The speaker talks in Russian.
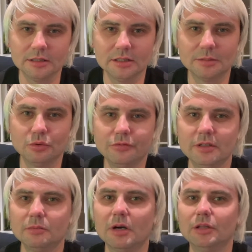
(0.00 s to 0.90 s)
когда домой
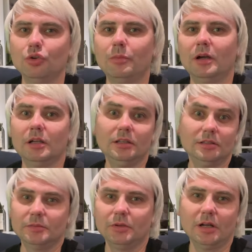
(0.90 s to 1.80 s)
в Германию. Пока
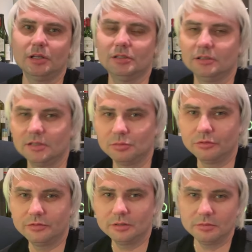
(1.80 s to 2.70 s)
не собираюсь я
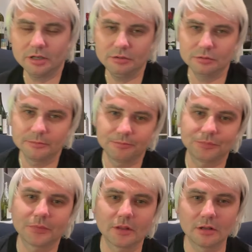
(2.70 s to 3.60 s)
домой в Германию,
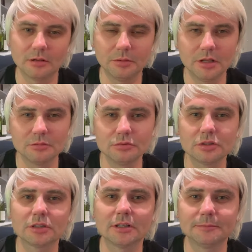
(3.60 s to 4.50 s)

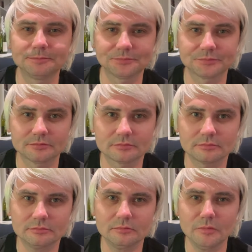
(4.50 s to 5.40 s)
потому что,
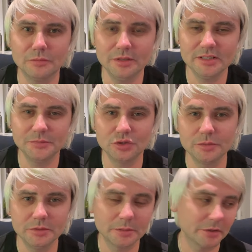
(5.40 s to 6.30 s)
в принципе,
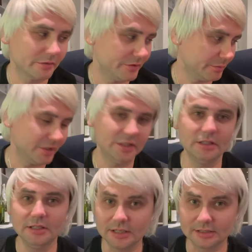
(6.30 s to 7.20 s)
жить мне там пока в
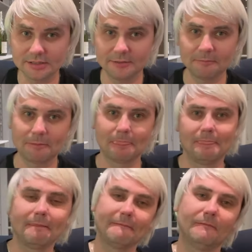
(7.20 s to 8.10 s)
Германии негде.
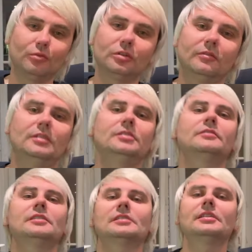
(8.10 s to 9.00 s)
Вот,
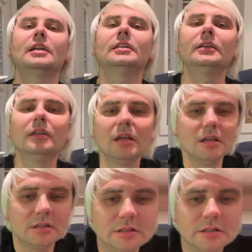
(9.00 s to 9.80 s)
квартиры все сданы,